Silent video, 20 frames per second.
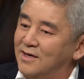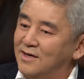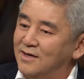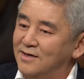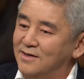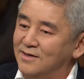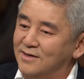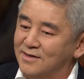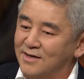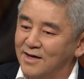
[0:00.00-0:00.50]

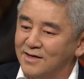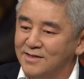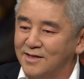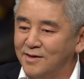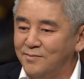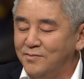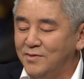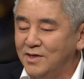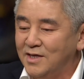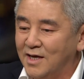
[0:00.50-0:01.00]
э, как-то
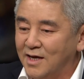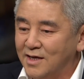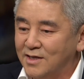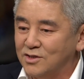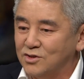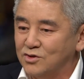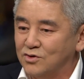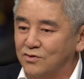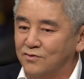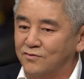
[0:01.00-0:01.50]
менять,
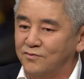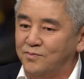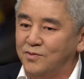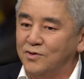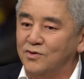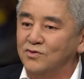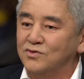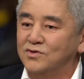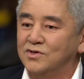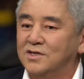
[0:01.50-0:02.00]
что в
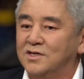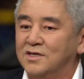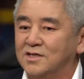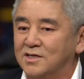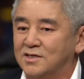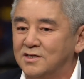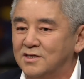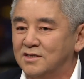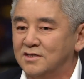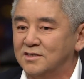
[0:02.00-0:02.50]
первую очередь
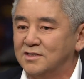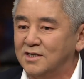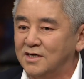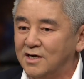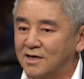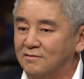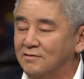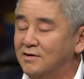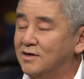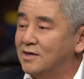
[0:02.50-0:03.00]
это
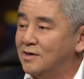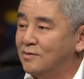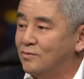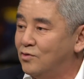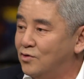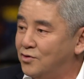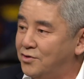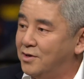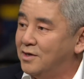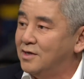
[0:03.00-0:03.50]
черновая
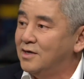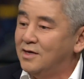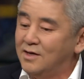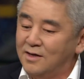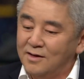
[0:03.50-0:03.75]
работа –